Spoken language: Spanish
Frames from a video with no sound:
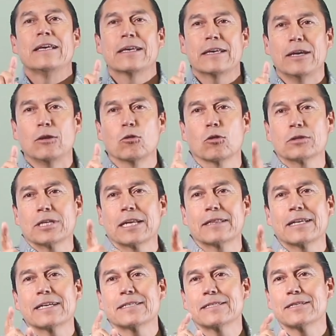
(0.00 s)
que no
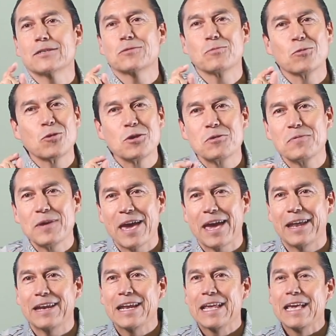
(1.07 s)
trataste muy
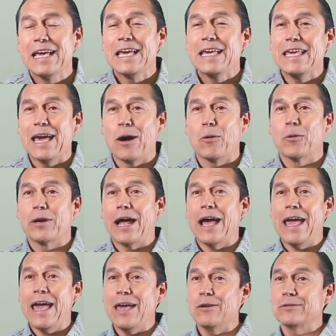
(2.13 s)
bien y
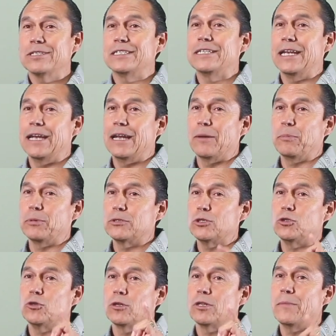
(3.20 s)
ahora ellos estén en la
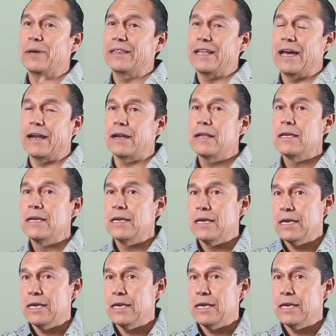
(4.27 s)
posición de mandar